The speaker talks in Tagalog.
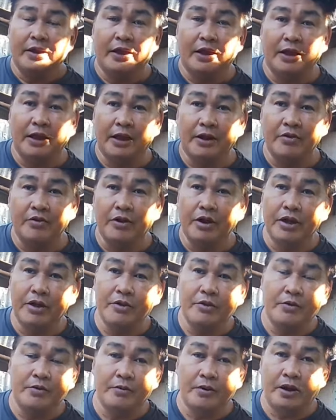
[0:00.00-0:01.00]
nag-ano
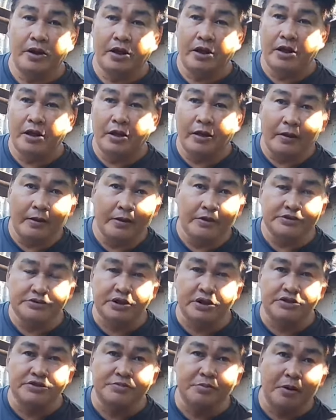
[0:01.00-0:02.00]
kayo, uh,
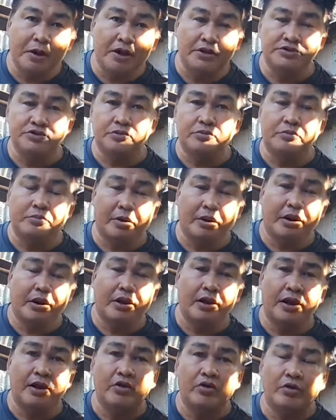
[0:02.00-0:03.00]
box, yung
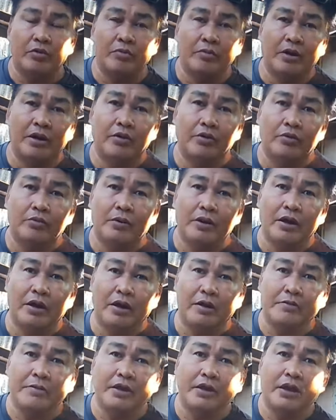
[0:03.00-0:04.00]
parang ano manok
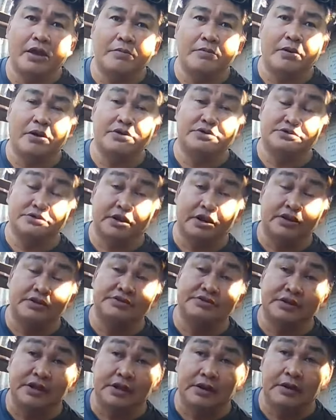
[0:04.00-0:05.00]
mga kaibigan ba,
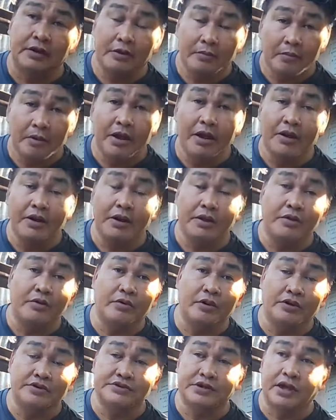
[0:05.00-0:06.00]
stress din. Maganda
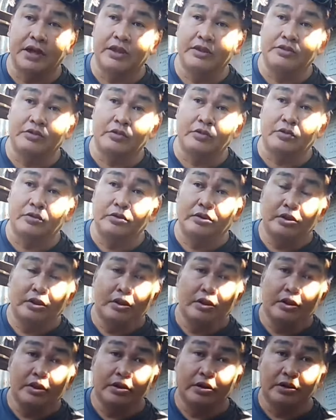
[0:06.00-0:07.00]
yun. At saka itong
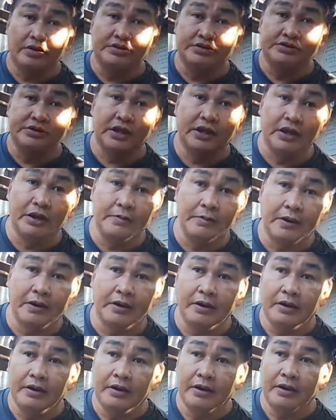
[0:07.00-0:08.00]
red seal
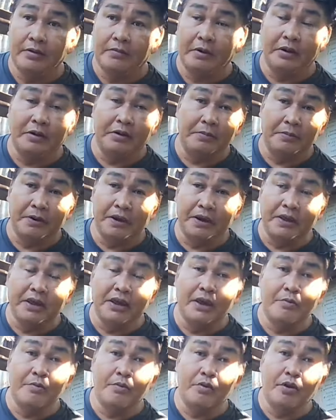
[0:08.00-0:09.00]
naman, pag
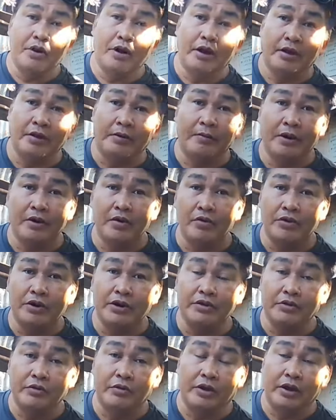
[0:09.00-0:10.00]
binigyan mo ang manok
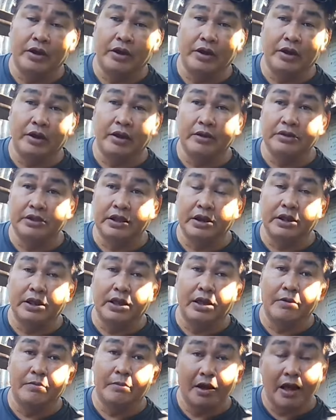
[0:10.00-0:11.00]
nito ay
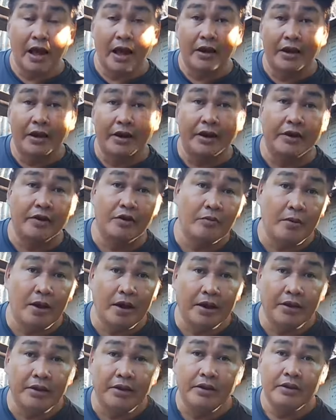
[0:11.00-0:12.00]
talagang magana din
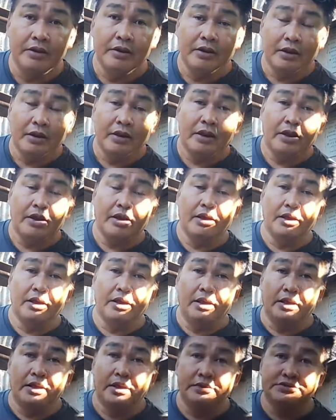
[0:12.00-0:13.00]
kumain.
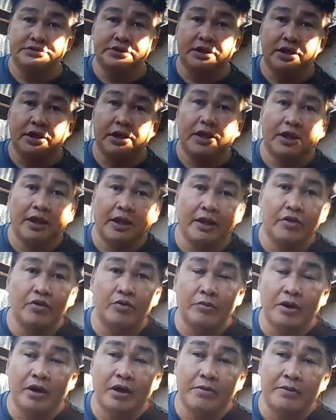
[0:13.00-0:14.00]
Uh, at saka
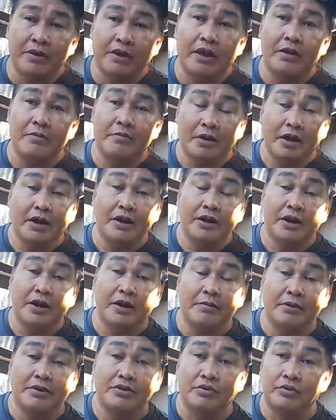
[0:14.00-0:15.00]
ano mga kaibigan, maganda
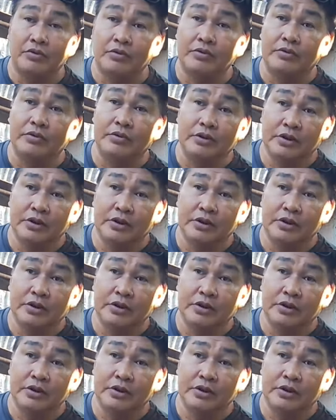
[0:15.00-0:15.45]
naman itong